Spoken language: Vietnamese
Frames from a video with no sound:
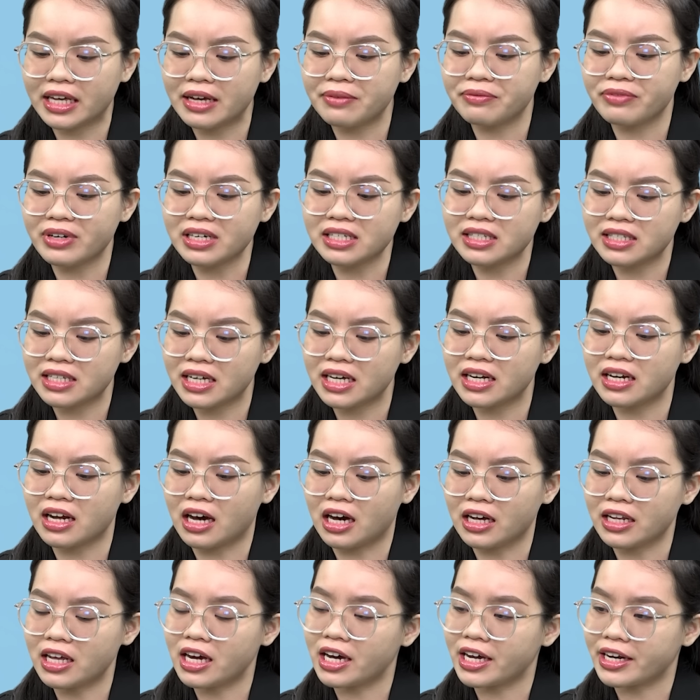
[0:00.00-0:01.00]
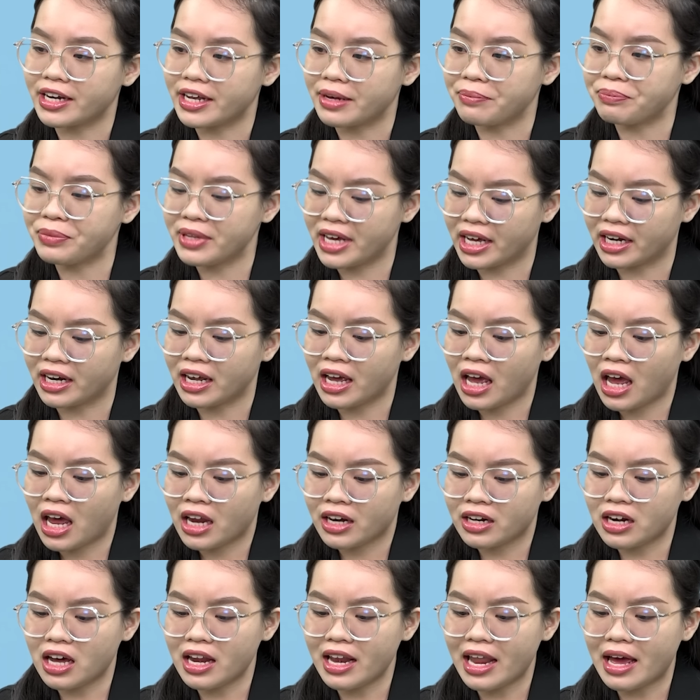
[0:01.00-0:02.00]
tiêm vaccine ở thời điểm dịch
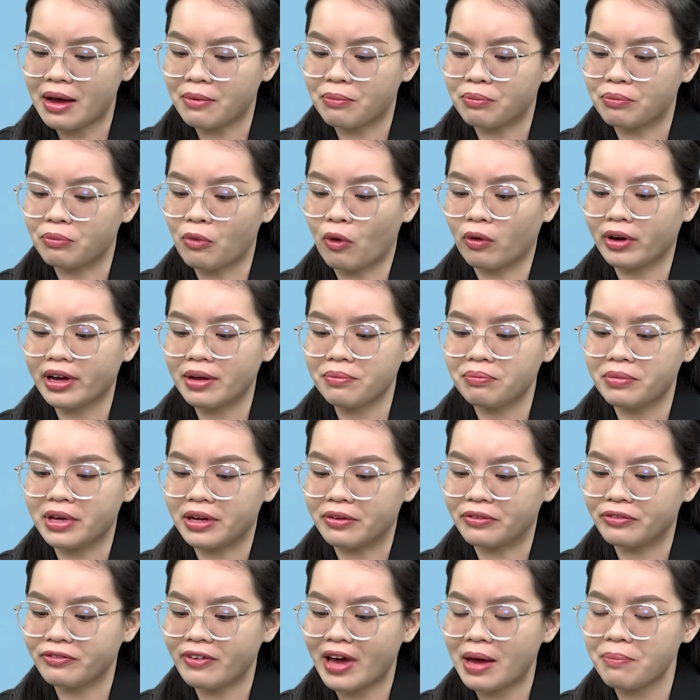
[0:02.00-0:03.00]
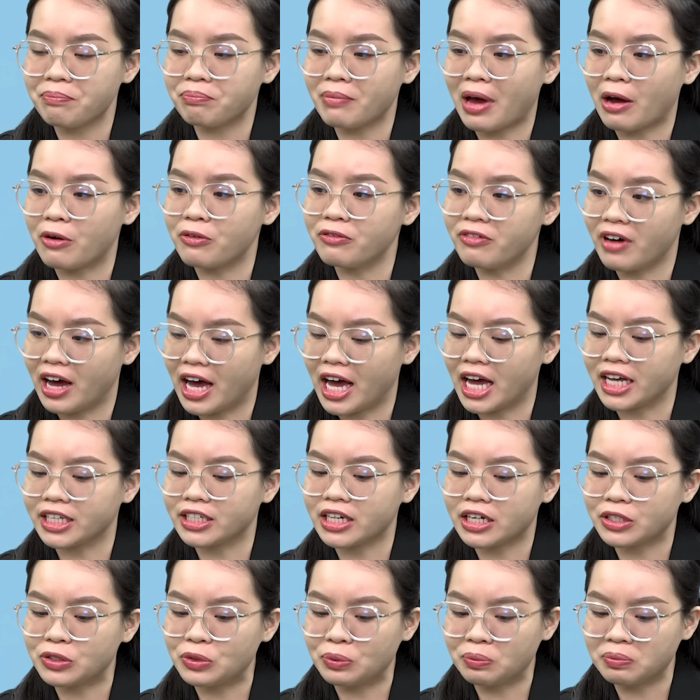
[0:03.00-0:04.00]
nó là một cái biện pháp bảo vệ
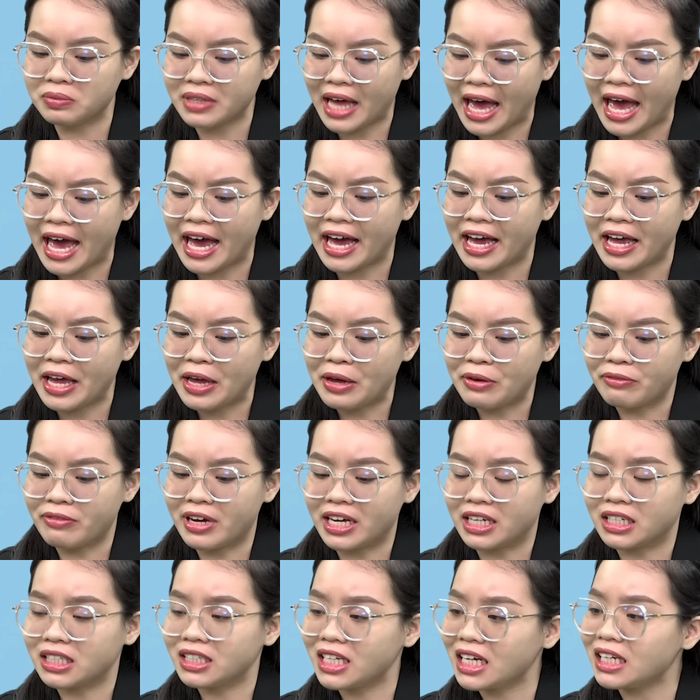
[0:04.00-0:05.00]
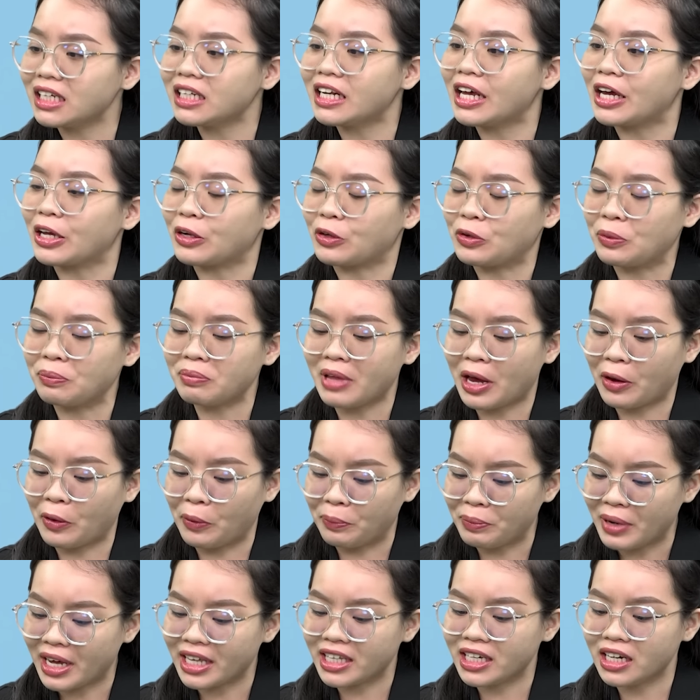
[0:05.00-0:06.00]
cho chúng ta và chích thì chúng ta
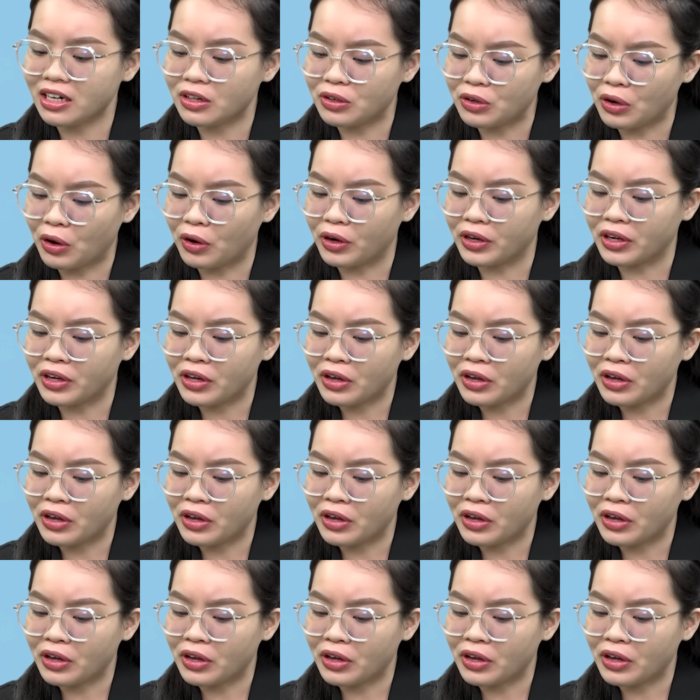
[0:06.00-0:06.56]
cũng đã chích rồi.